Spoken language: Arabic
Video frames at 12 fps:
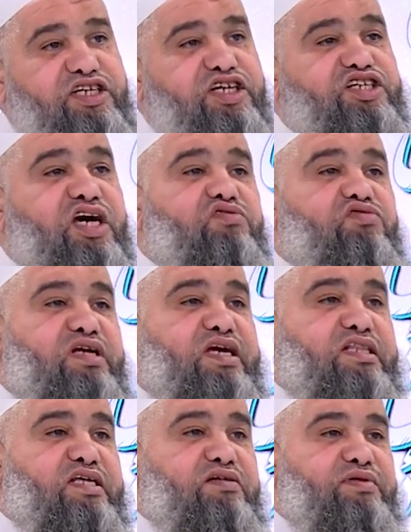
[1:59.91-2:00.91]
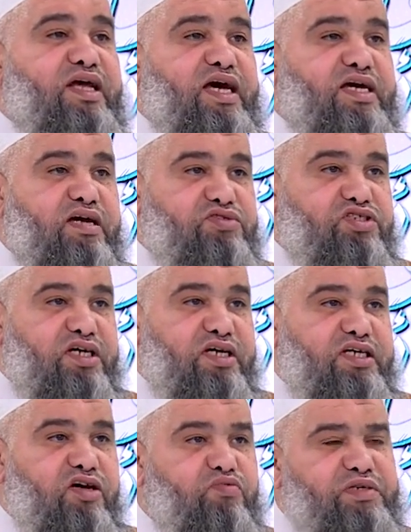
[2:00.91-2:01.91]
يجهلون الكثير من الأحكام
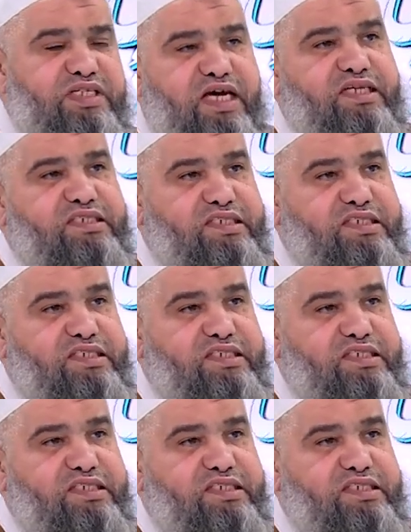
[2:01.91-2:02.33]
الشرعية وبداية